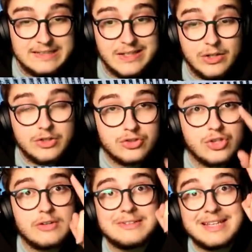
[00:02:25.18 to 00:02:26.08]
Et d'ailleurs,
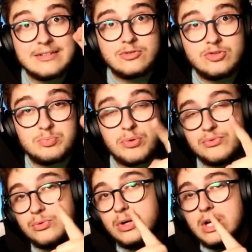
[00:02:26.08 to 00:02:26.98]
j'aurai une astuce pour
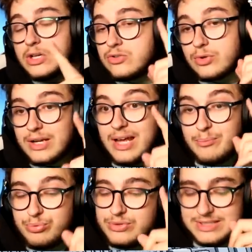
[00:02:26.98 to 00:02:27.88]
vous sur la
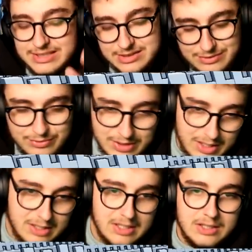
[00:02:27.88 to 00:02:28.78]
boutique.
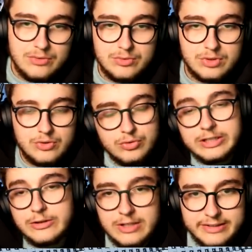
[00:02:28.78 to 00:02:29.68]
Voilà. Donc euh,
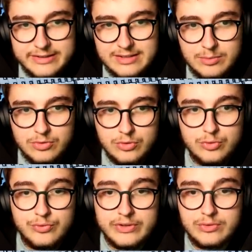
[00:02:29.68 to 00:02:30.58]
tout est dans la description de
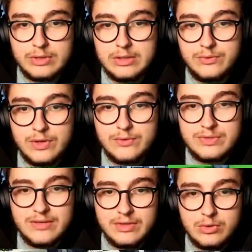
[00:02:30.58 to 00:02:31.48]
toute façon. Et une fois que
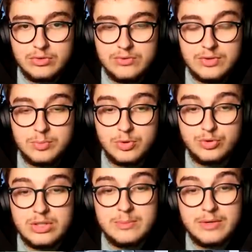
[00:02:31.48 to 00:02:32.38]
vous avez reçu votre
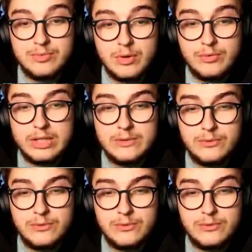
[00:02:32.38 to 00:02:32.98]
produit, et eh bien vous m'envoyez